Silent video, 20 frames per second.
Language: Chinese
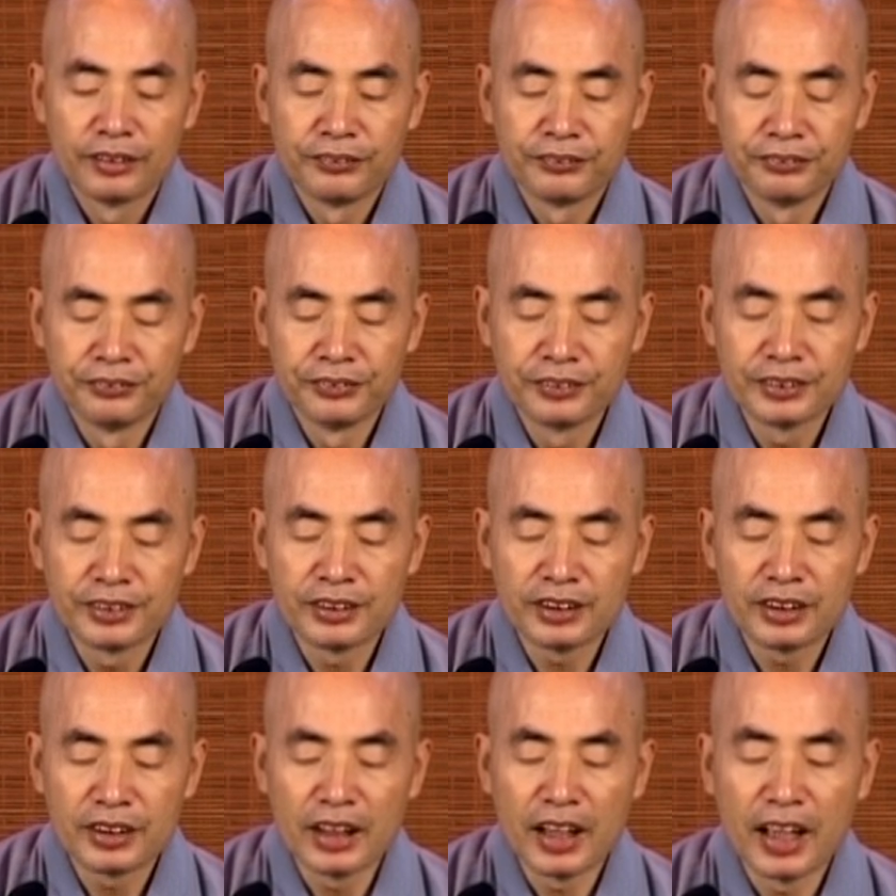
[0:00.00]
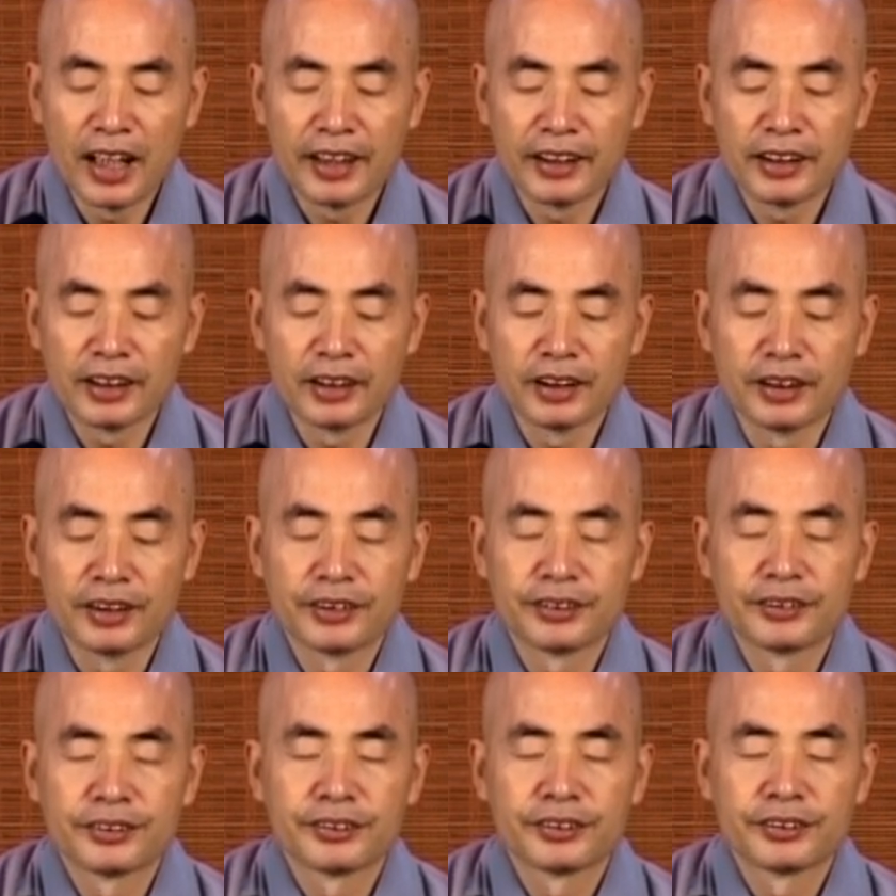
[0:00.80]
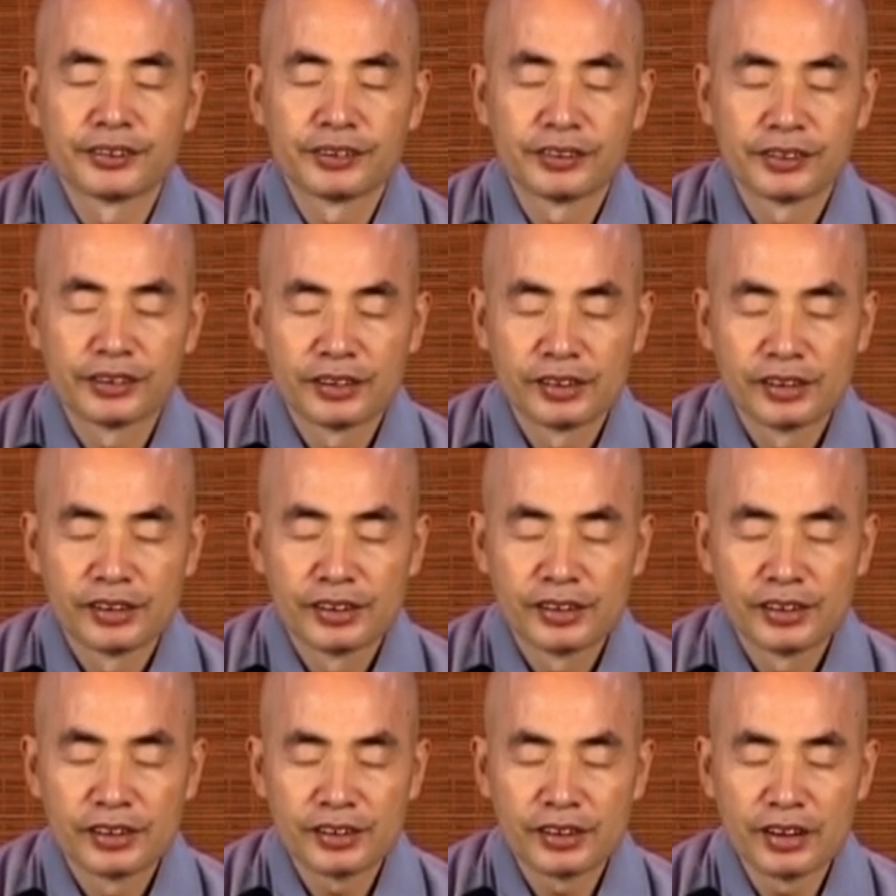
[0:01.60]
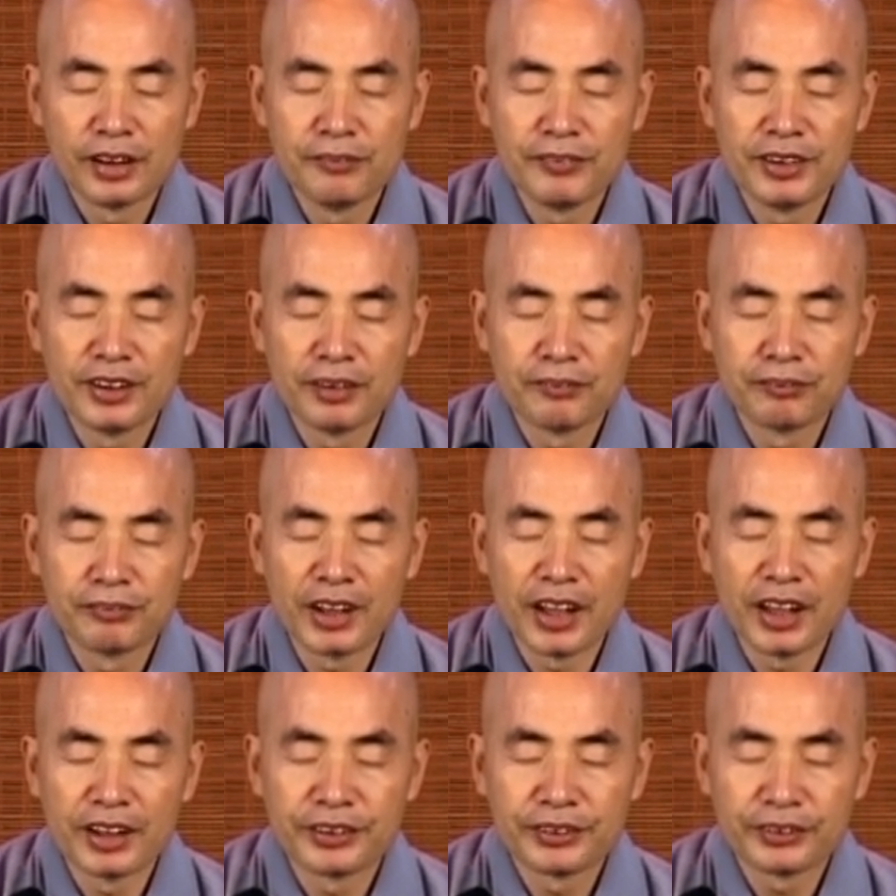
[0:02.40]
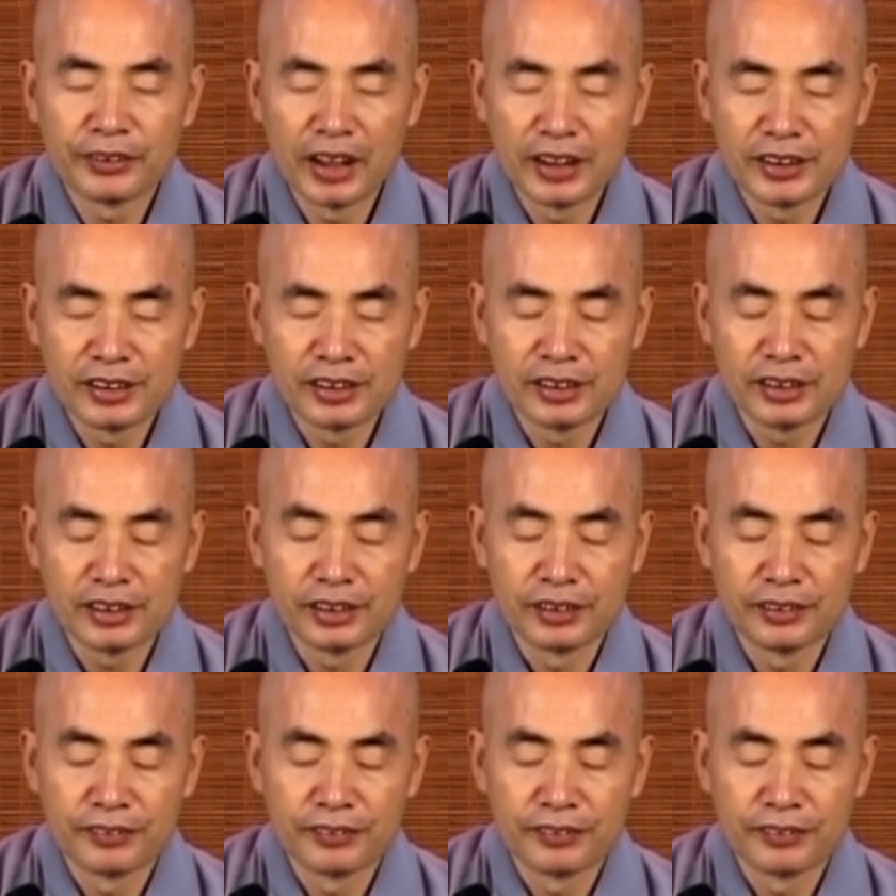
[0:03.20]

无始以来的。生命的不良串习，